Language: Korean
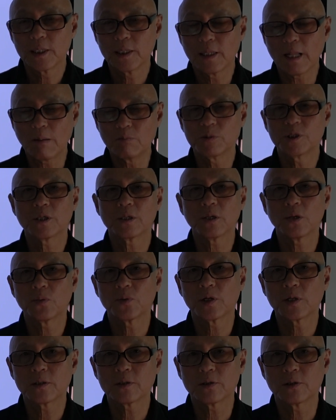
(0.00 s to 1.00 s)
남성에
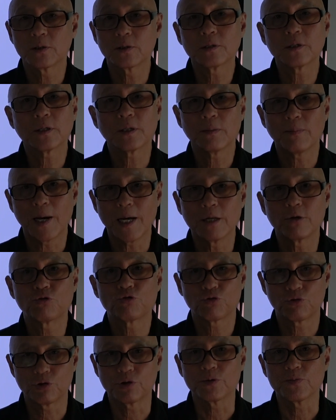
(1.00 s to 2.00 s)
비해서 여성이 많이
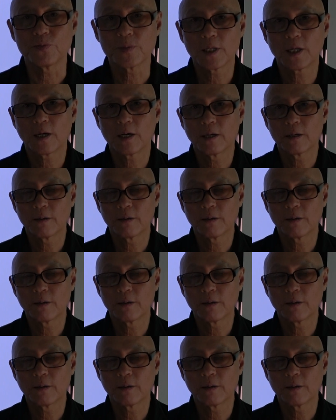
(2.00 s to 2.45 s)
줄어듭니다.